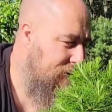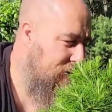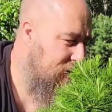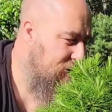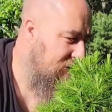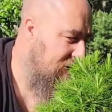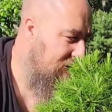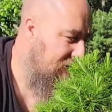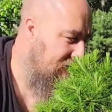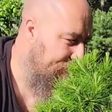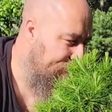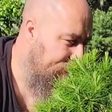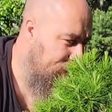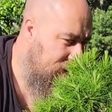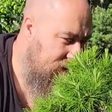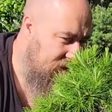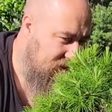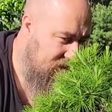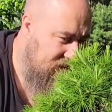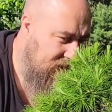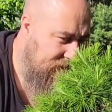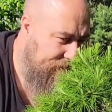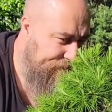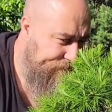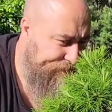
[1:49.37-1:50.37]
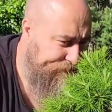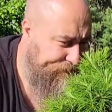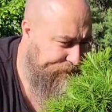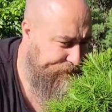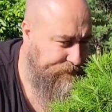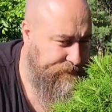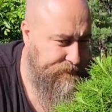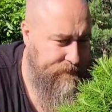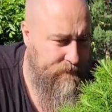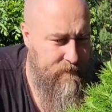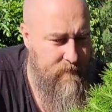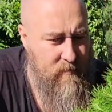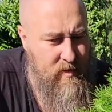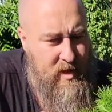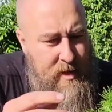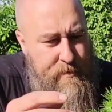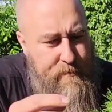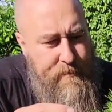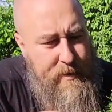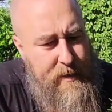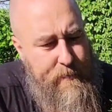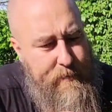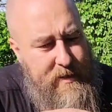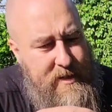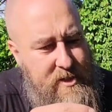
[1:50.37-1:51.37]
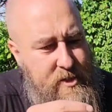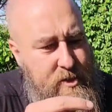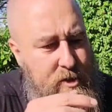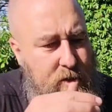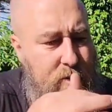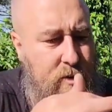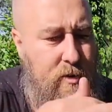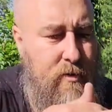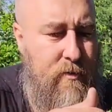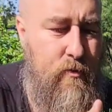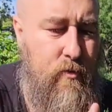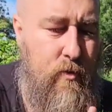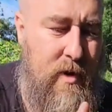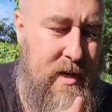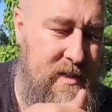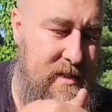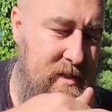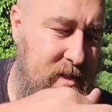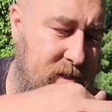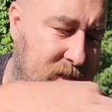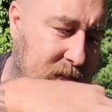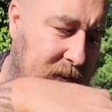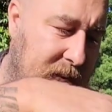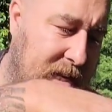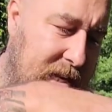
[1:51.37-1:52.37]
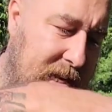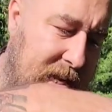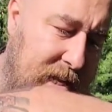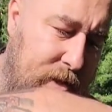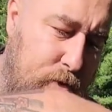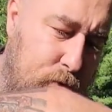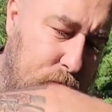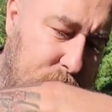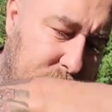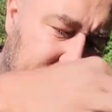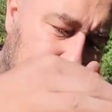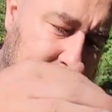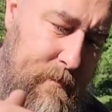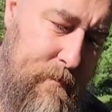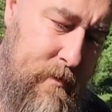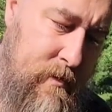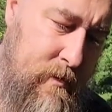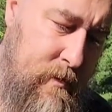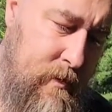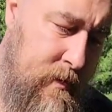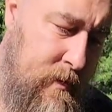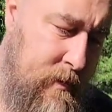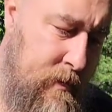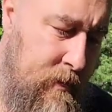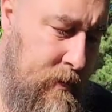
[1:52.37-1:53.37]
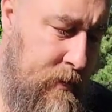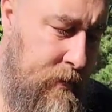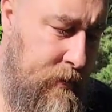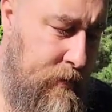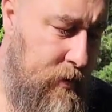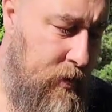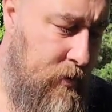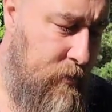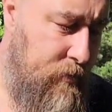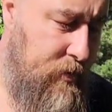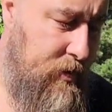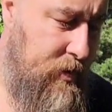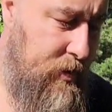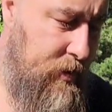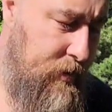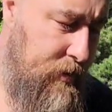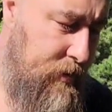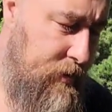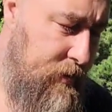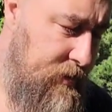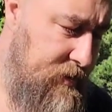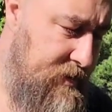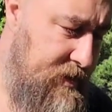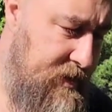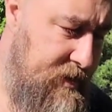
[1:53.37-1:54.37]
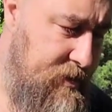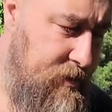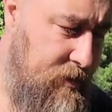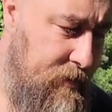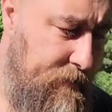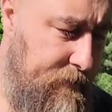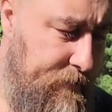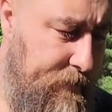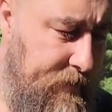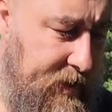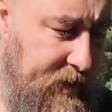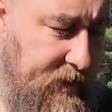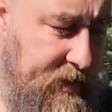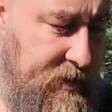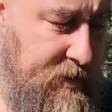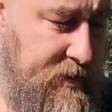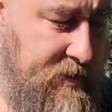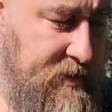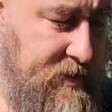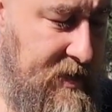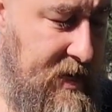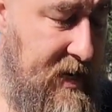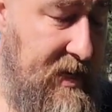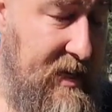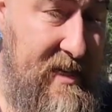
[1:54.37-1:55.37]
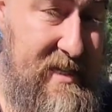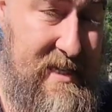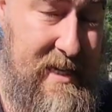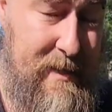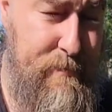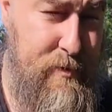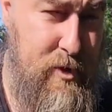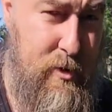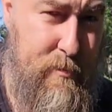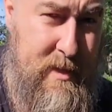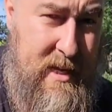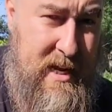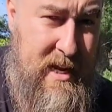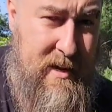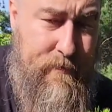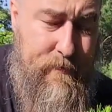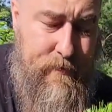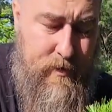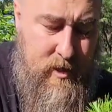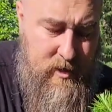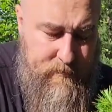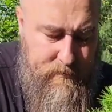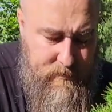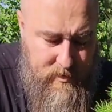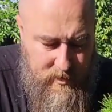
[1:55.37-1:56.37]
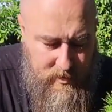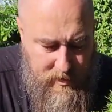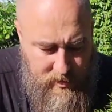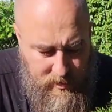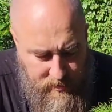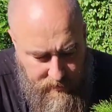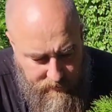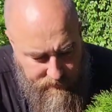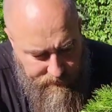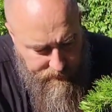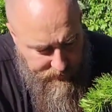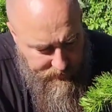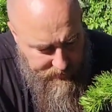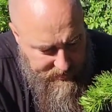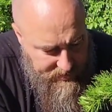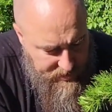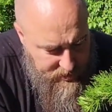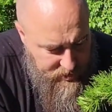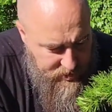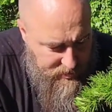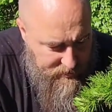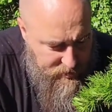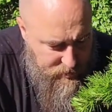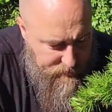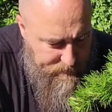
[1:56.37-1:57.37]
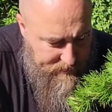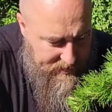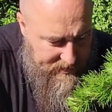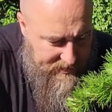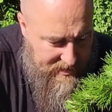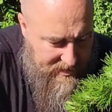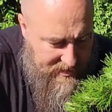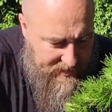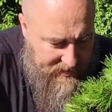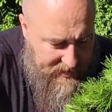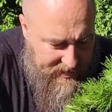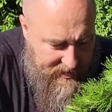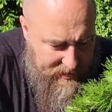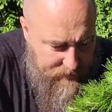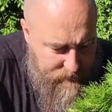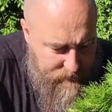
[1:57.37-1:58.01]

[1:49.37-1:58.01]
floche est passée. Puis après ça, on voit ça, c'est la deuxième. Donc, euh, c'est ça. Fait quand les arbres sont bien en forme, vous voyez, je mets de l'engrais